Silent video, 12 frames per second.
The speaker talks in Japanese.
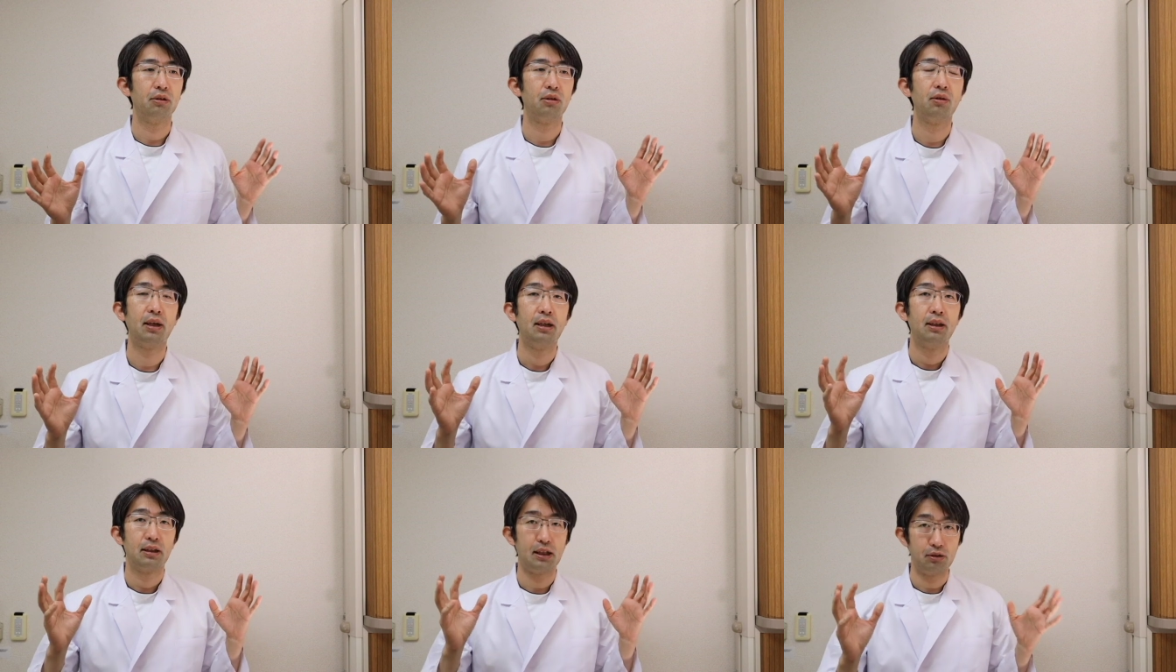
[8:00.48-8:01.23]
のそれは
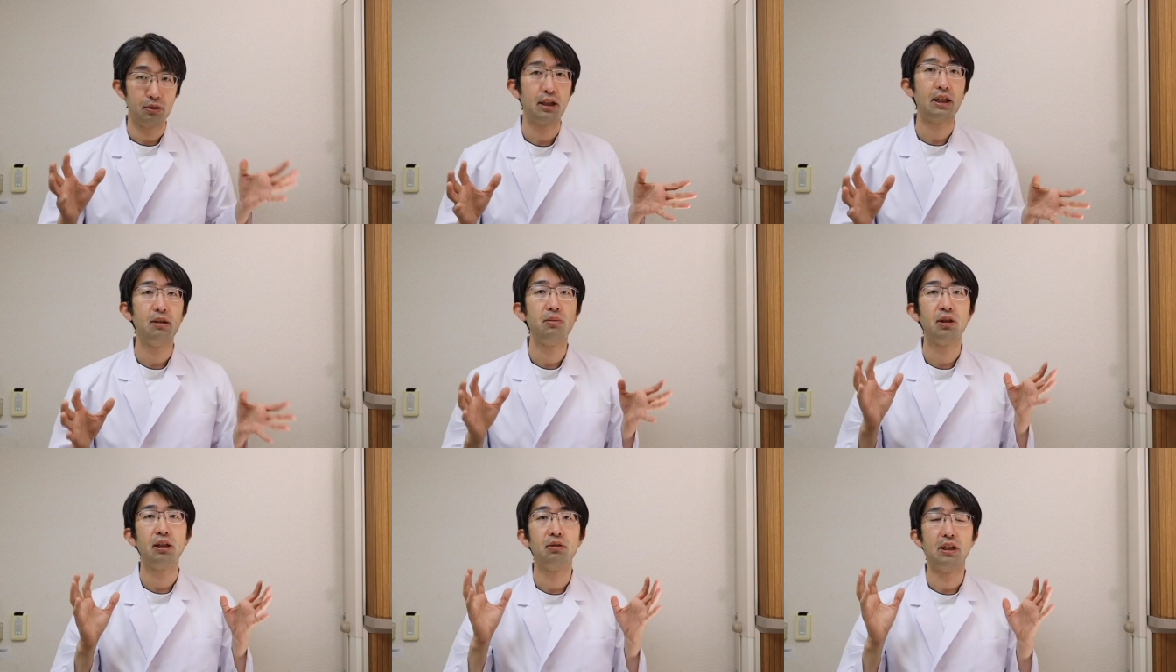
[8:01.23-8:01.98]
最初の中で
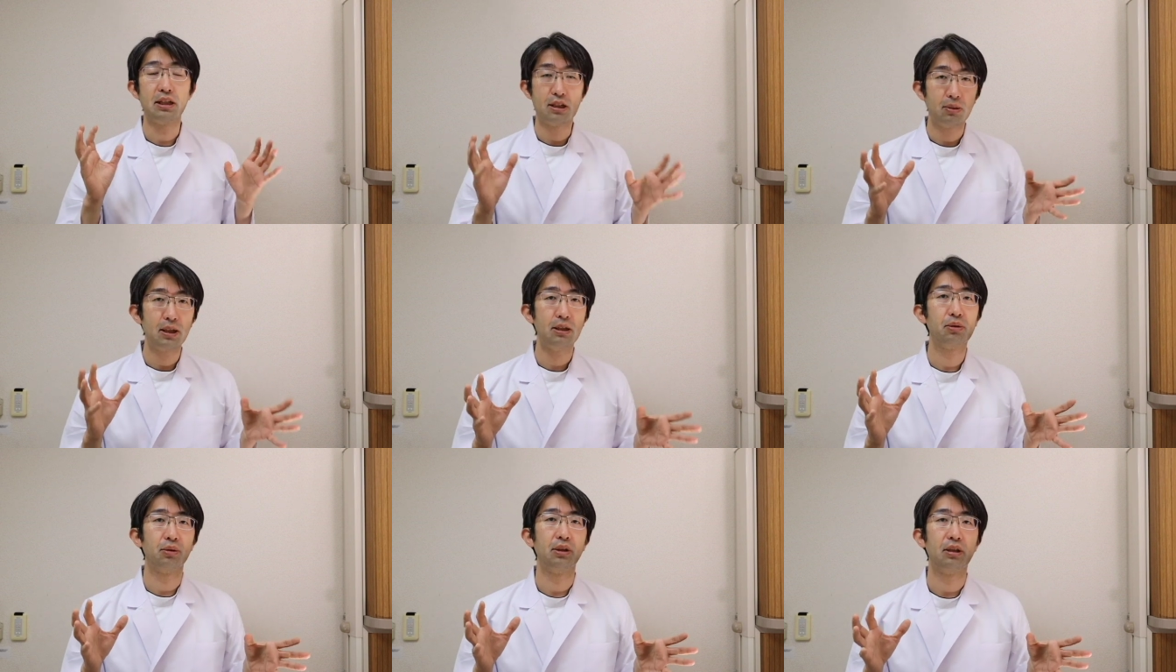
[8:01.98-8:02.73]
見つかるのが一番
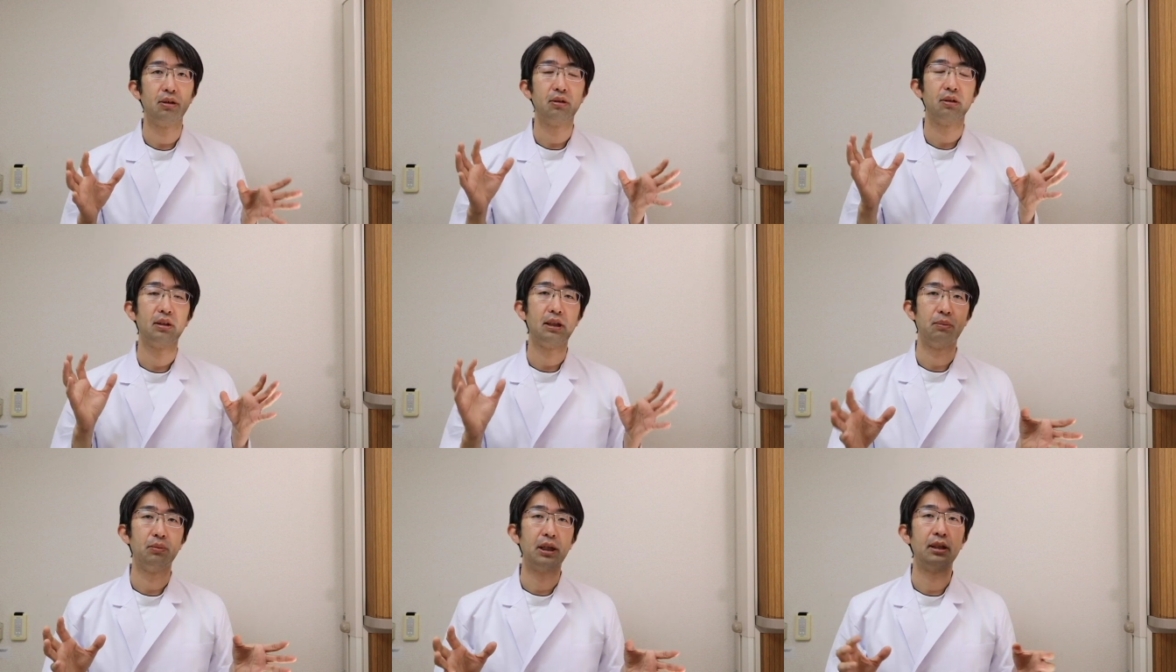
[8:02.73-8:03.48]
いいことですよ。
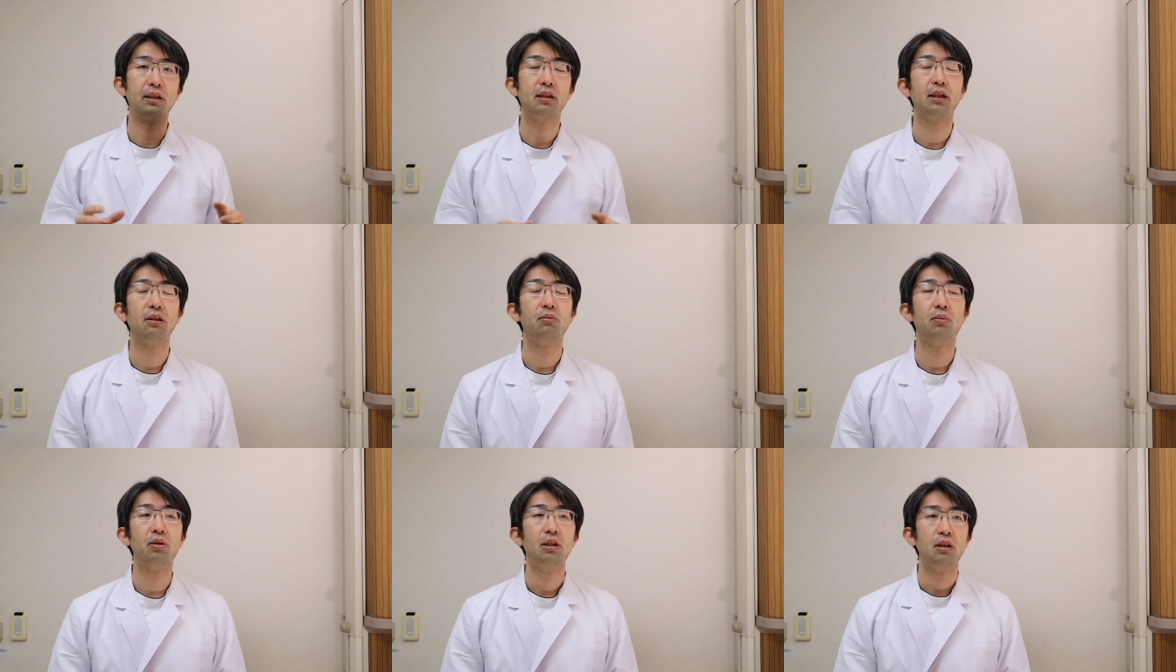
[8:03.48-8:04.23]
でなんですけど
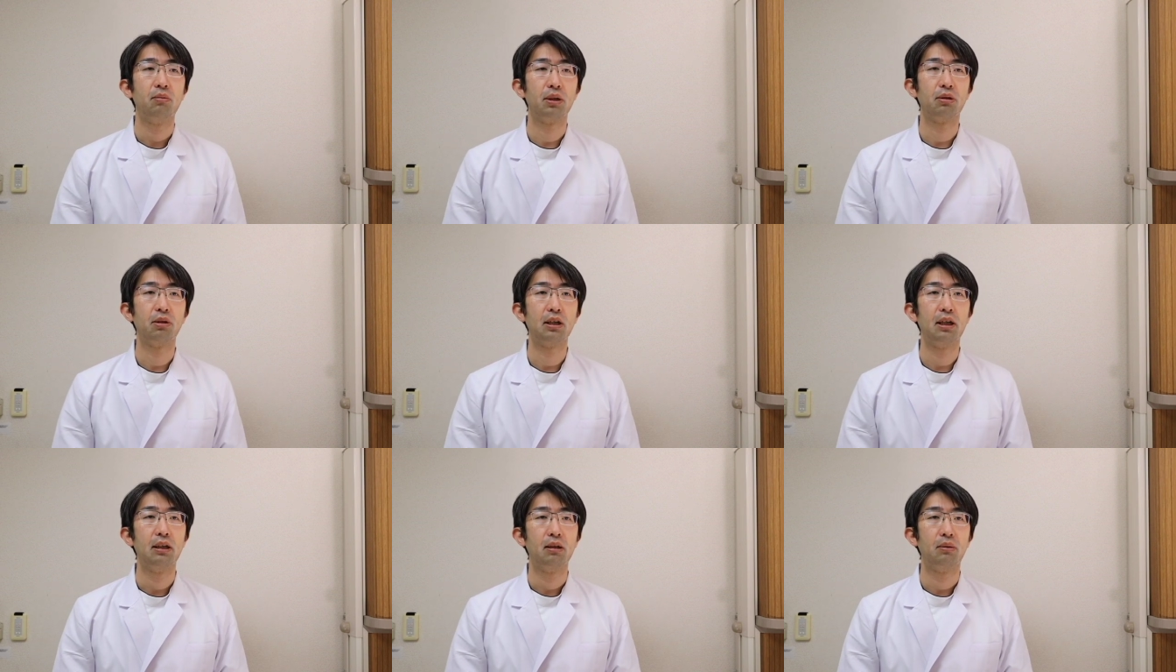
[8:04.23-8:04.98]
も、まあ、それ
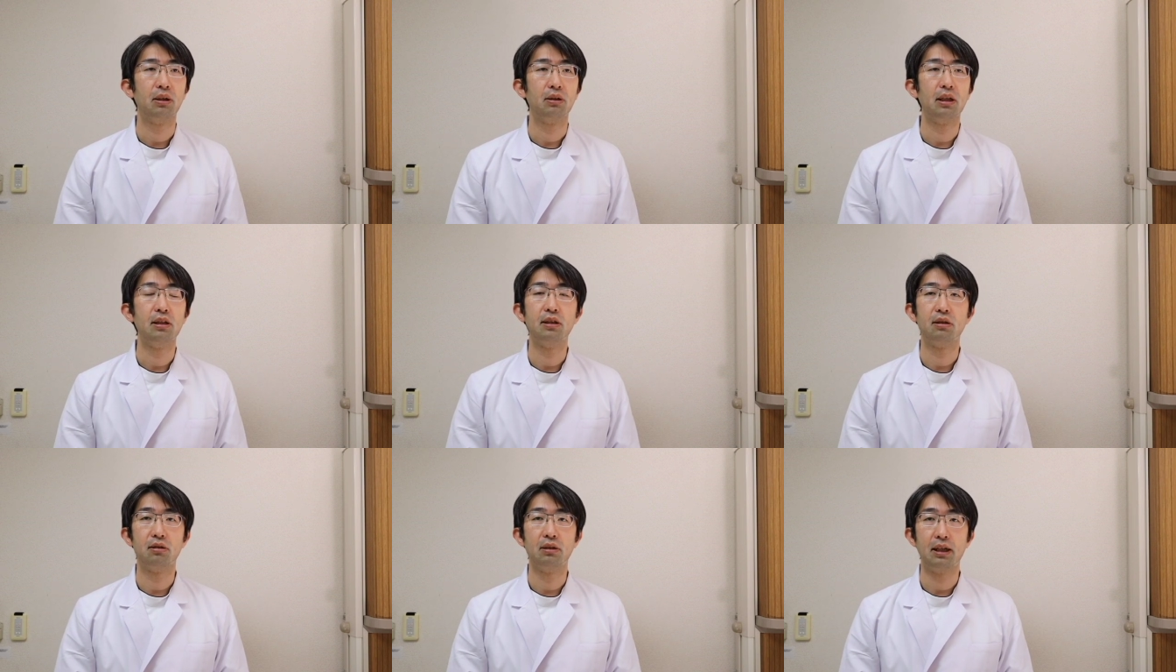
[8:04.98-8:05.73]
があの現
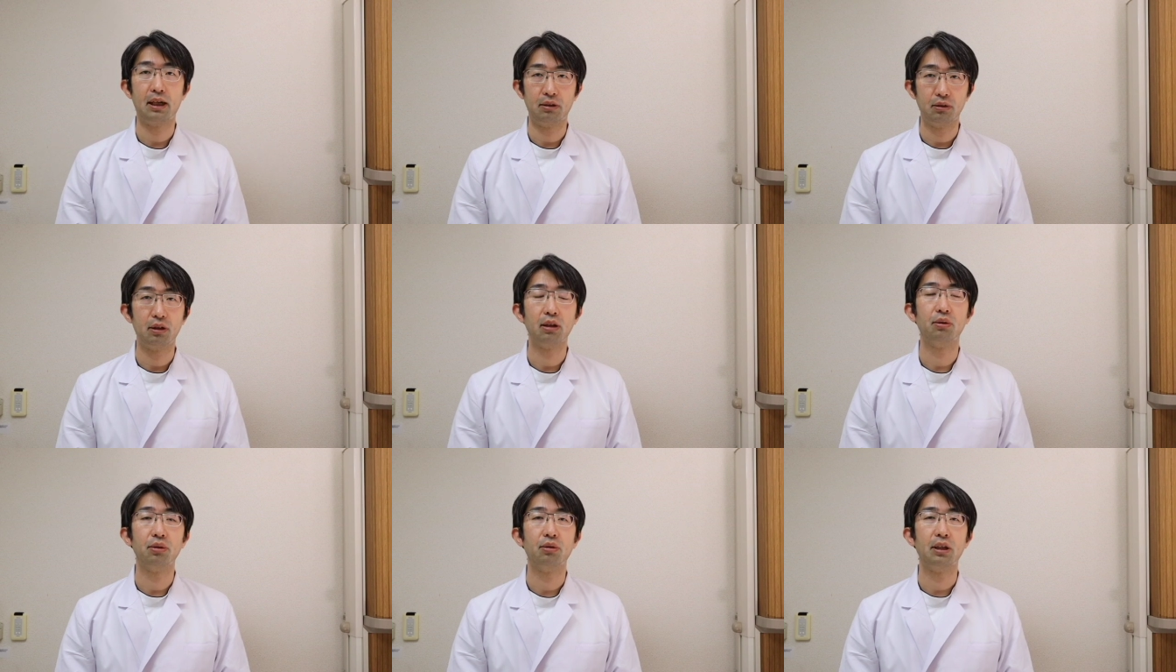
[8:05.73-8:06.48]
実であるっ
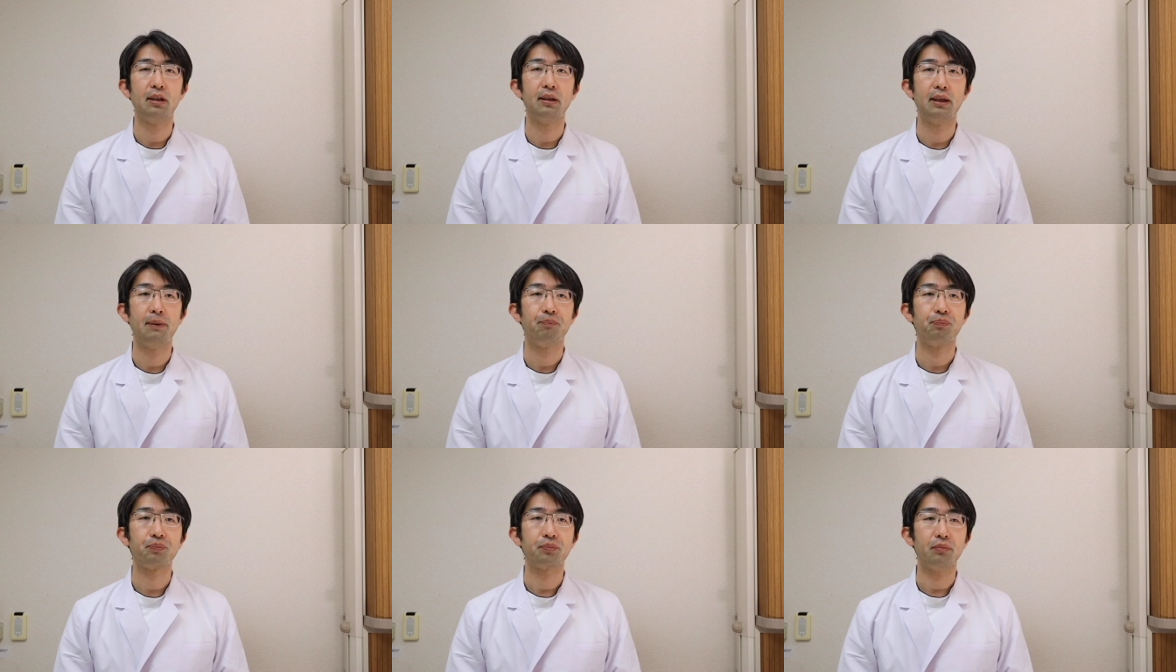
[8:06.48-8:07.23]
てことですね。
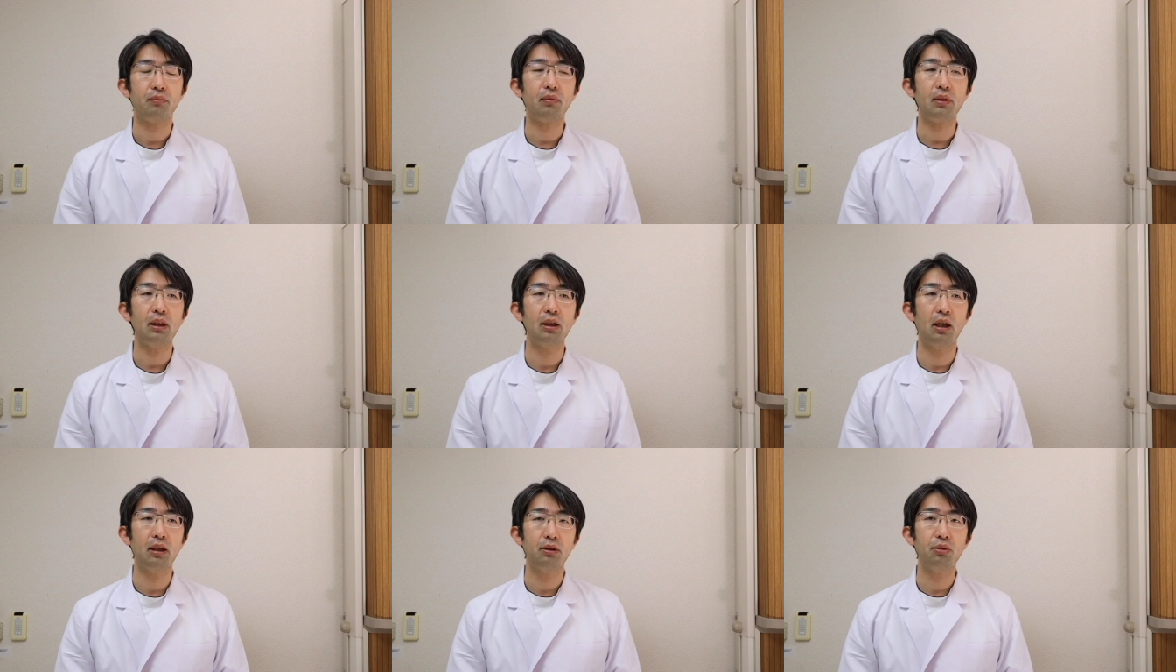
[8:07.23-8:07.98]

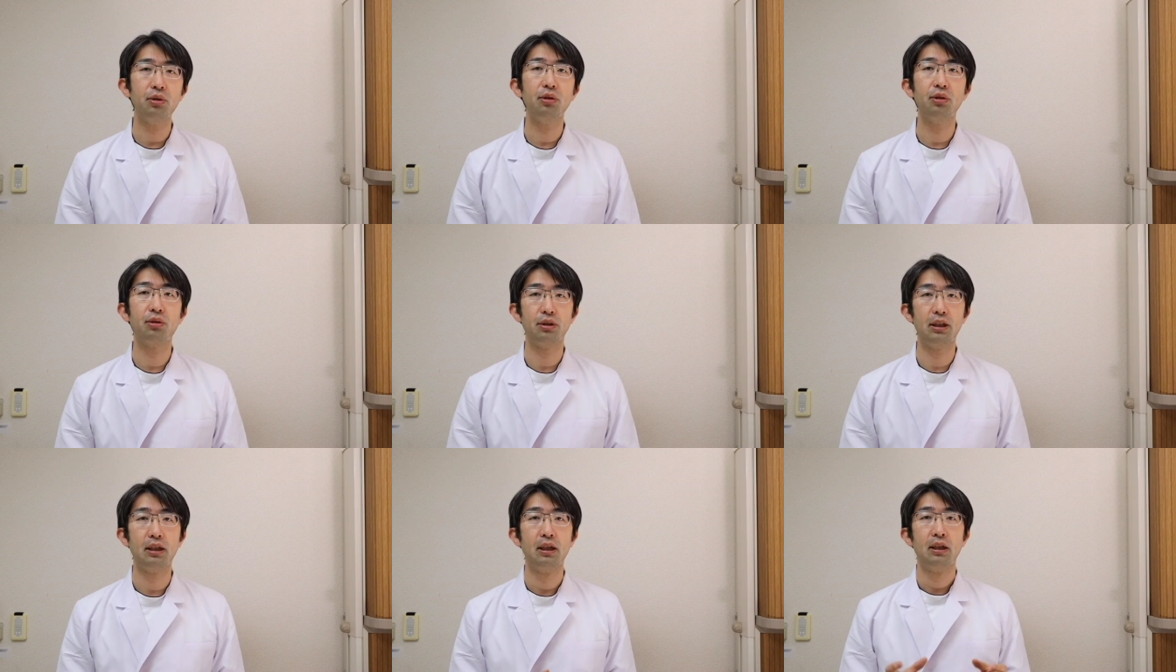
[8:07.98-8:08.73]
あというよ
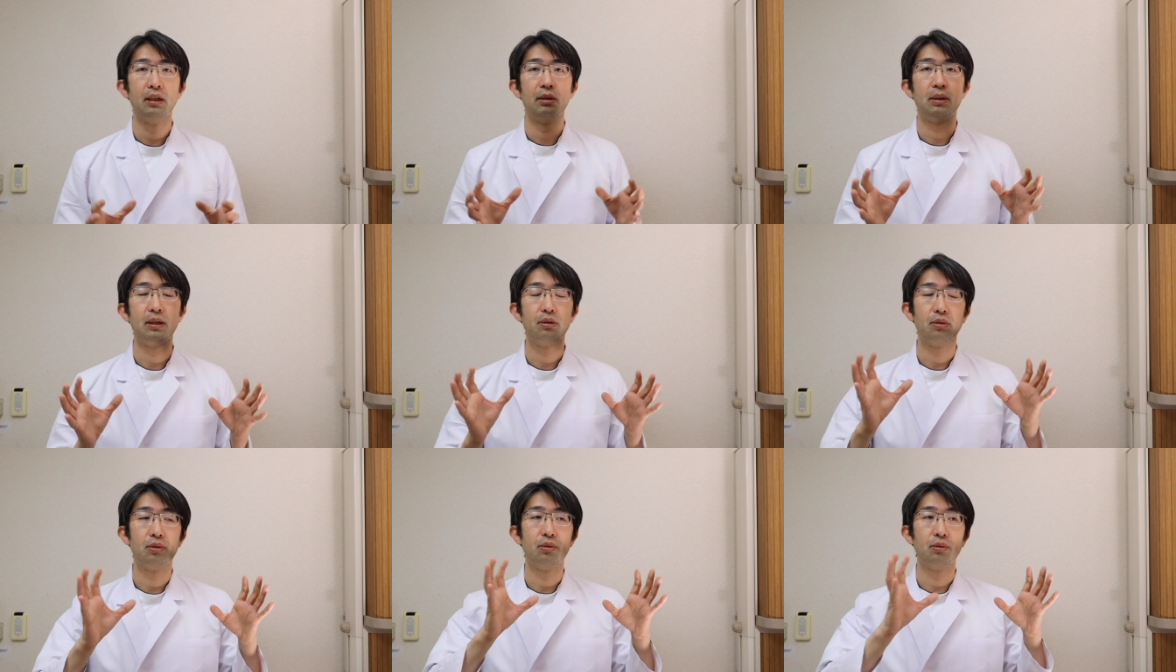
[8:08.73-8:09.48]
うに、
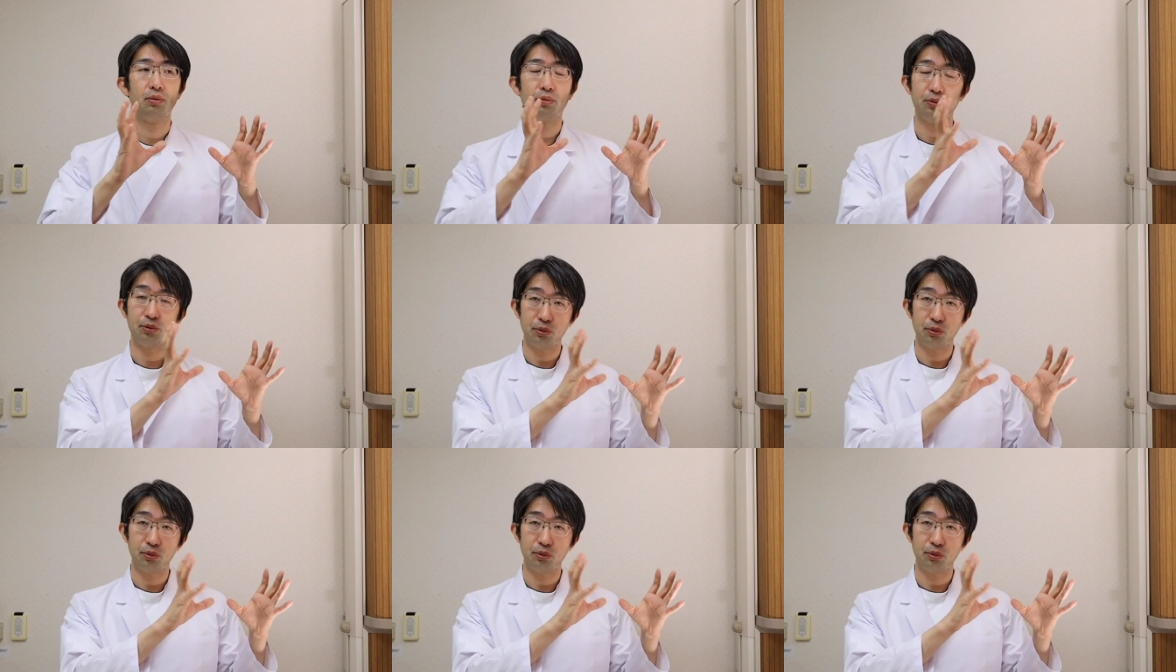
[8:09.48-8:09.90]
えっと、